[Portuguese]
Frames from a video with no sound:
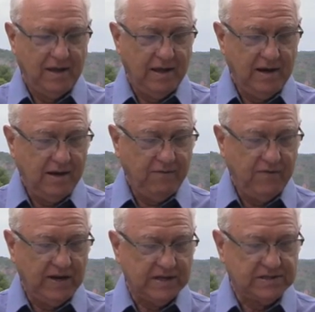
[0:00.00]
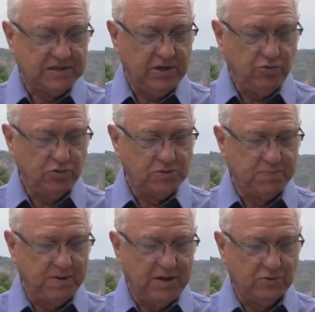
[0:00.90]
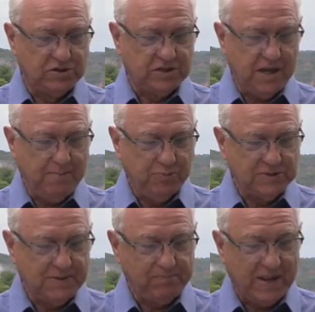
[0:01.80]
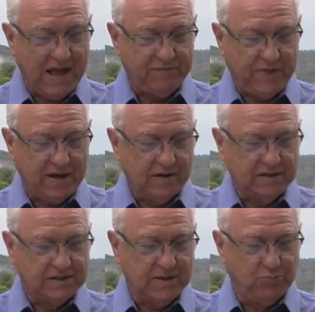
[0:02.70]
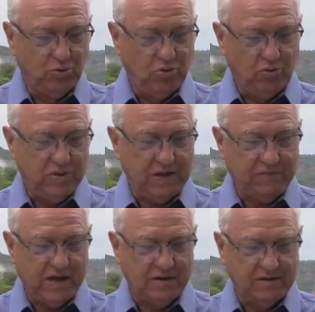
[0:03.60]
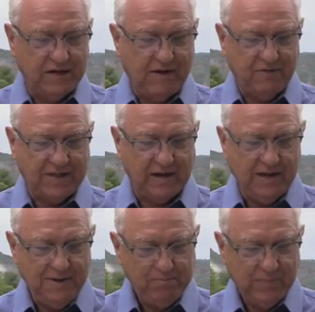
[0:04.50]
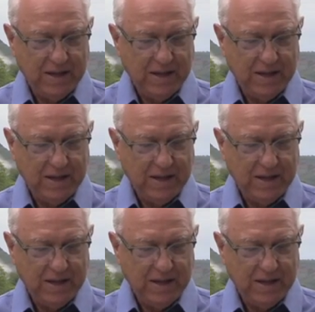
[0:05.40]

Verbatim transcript: Ele envelheceu nos primeiros tempos a terra de Zebulon e a terra de Naphtali,